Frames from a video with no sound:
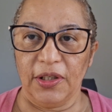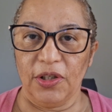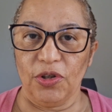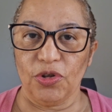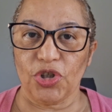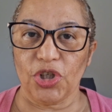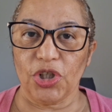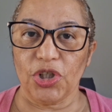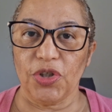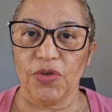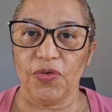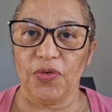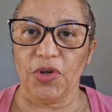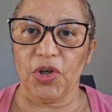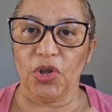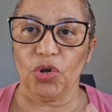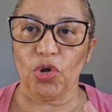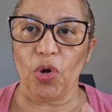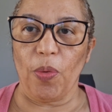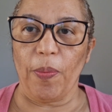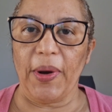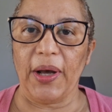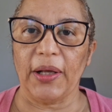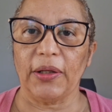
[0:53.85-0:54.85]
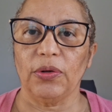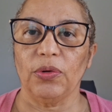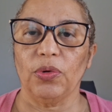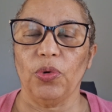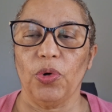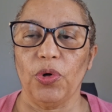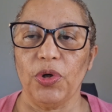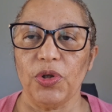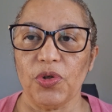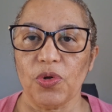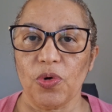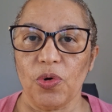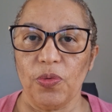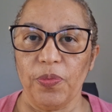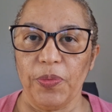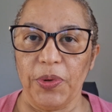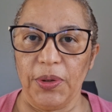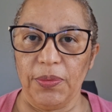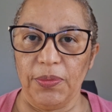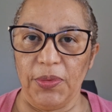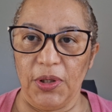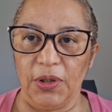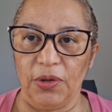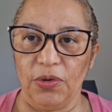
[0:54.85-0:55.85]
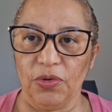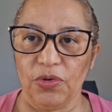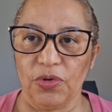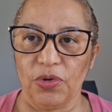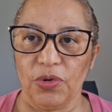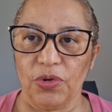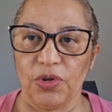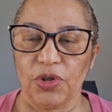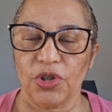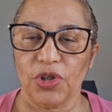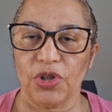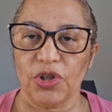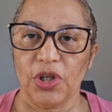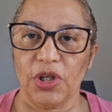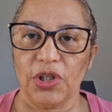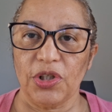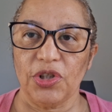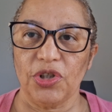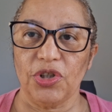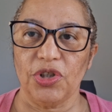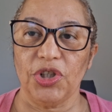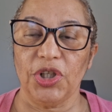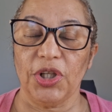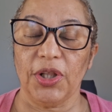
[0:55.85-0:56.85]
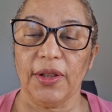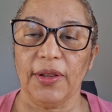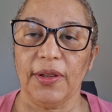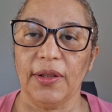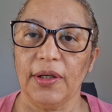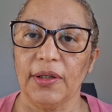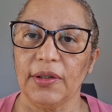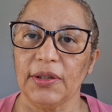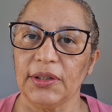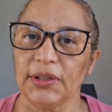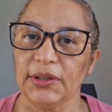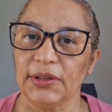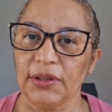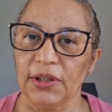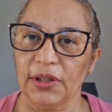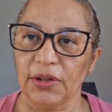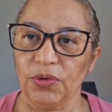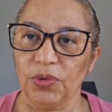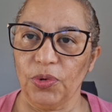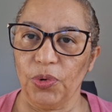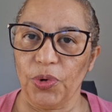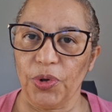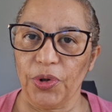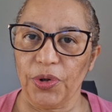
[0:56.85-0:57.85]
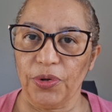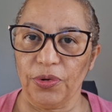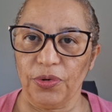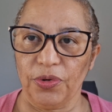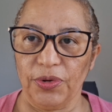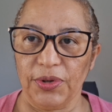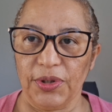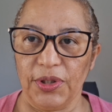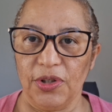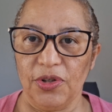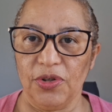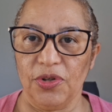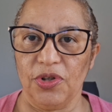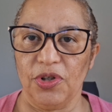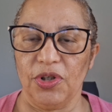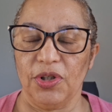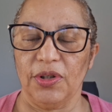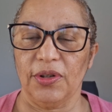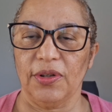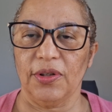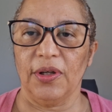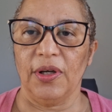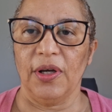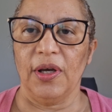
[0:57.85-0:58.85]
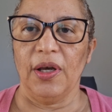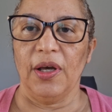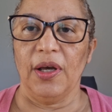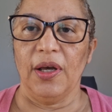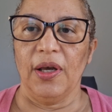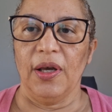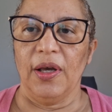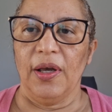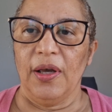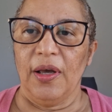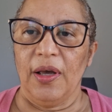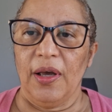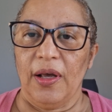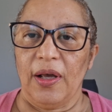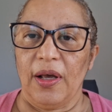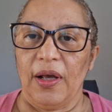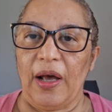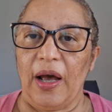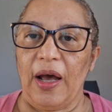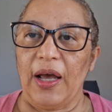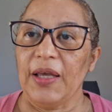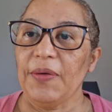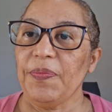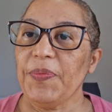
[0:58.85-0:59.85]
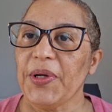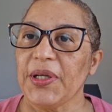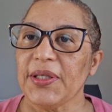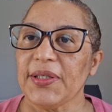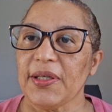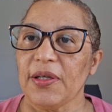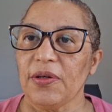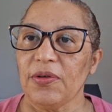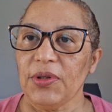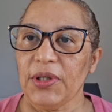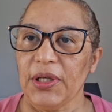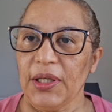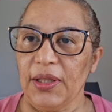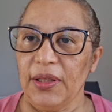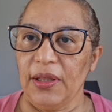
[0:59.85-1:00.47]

Eu já tive que tomar dois comprimidos hoje, gente, de tanta dor que eu tô sentindo. A impressão que